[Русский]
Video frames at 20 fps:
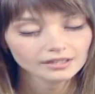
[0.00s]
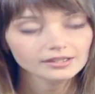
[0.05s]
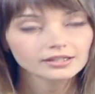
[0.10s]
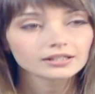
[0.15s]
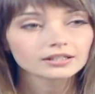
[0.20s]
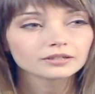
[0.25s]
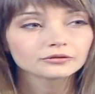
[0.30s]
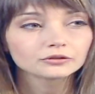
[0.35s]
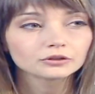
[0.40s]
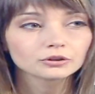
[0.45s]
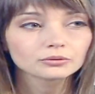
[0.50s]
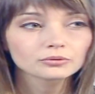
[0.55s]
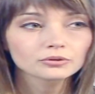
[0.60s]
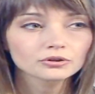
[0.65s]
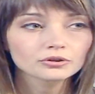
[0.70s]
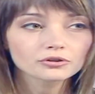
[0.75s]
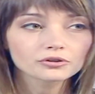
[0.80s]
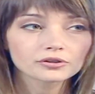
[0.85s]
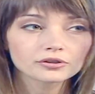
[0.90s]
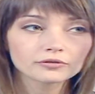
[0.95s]
Дело в том,
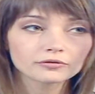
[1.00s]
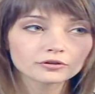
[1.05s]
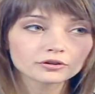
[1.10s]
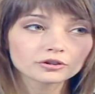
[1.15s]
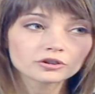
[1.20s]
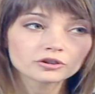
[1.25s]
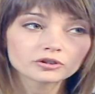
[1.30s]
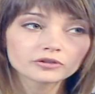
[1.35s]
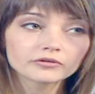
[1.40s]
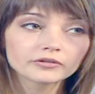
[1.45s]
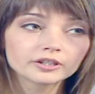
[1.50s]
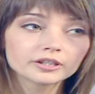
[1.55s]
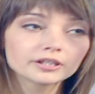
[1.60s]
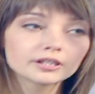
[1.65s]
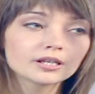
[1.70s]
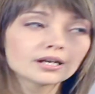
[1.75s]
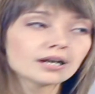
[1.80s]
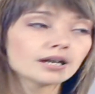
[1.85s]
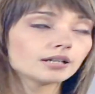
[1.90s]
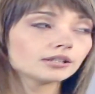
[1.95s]
что с сегодняшнего
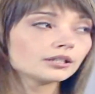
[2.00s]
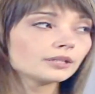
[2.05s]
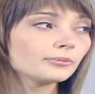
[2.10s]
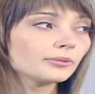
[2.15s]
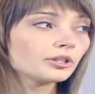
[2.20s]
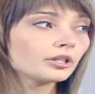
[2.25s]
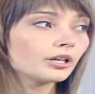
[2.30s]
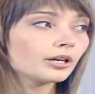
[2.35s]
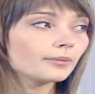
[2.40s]
дня от имени